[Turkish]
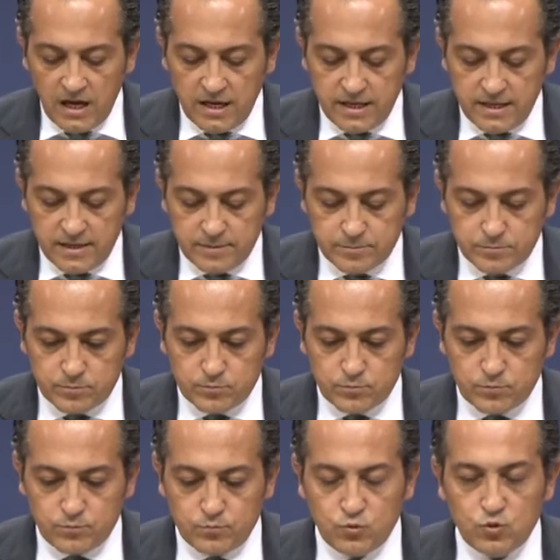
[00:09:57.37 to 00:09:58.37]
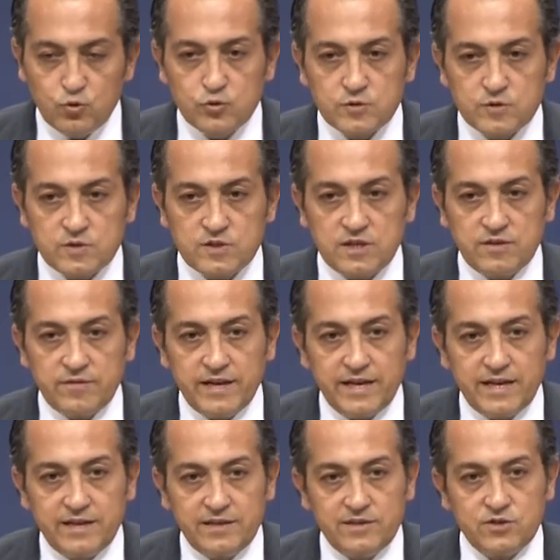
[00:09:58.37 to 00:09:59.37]
Ee, bu
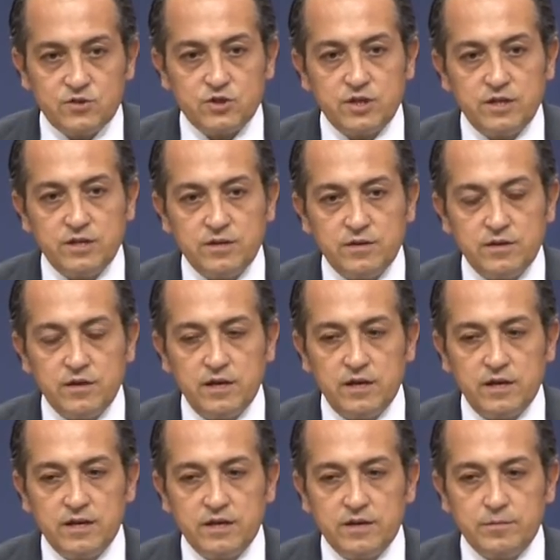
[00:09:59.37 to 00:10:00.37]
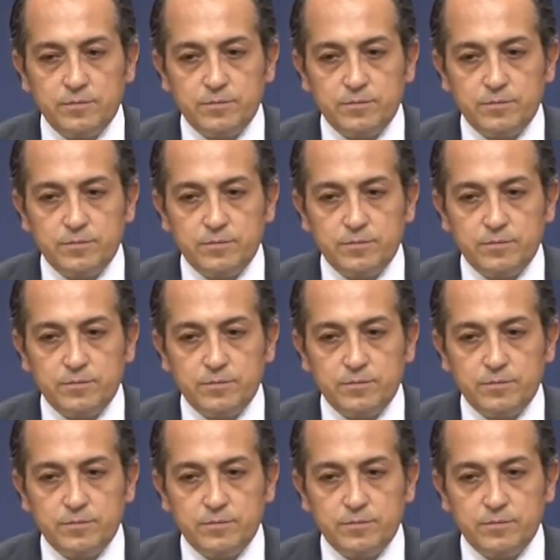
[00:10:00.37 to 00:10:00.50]
zirveye ilişkin e,